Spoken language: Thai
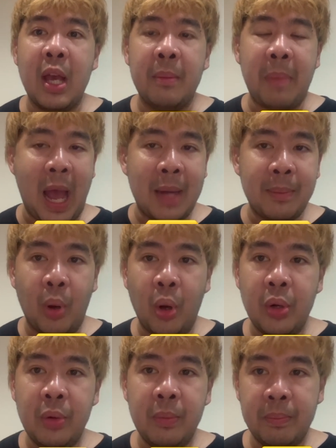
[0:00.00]
ผ่านพ้น
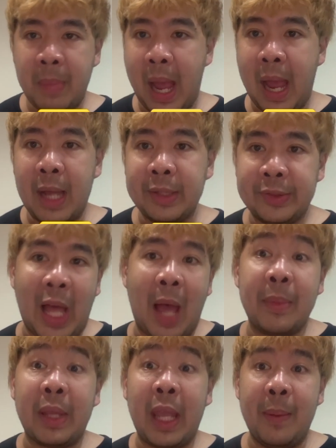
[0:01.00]
มา
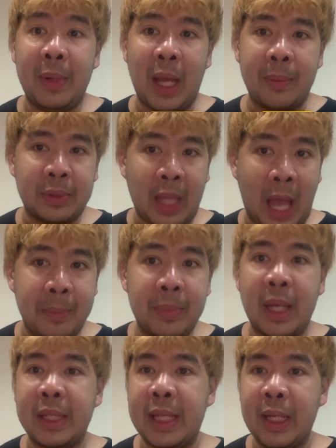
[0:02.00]
3 เกมนะครับทับก
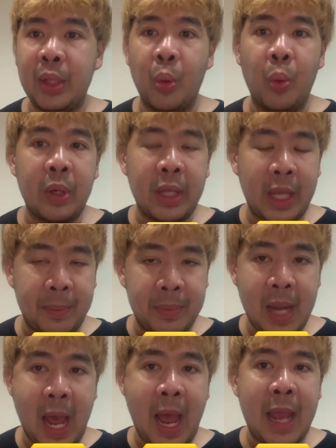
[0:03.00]
ระทิงดุเก็บ
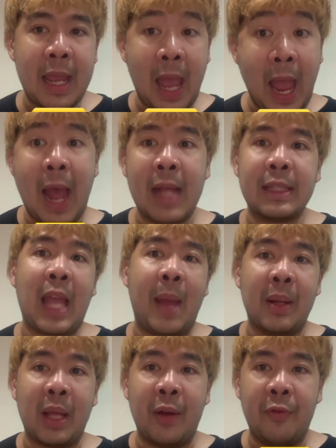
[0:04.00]
ได้ 5 แต้ม
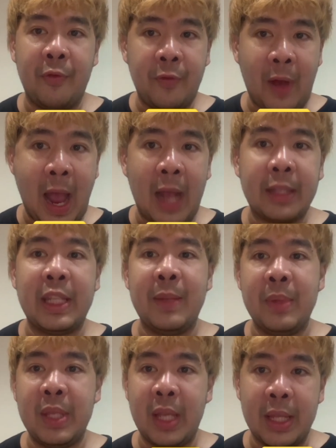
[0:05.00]
นะครับ ฝากทีม
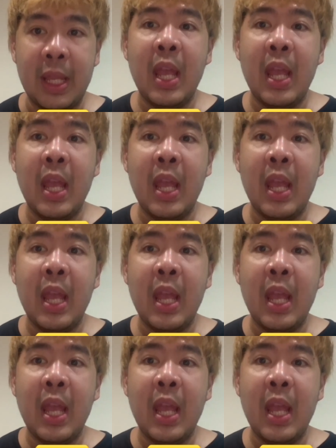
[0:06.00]
เยือน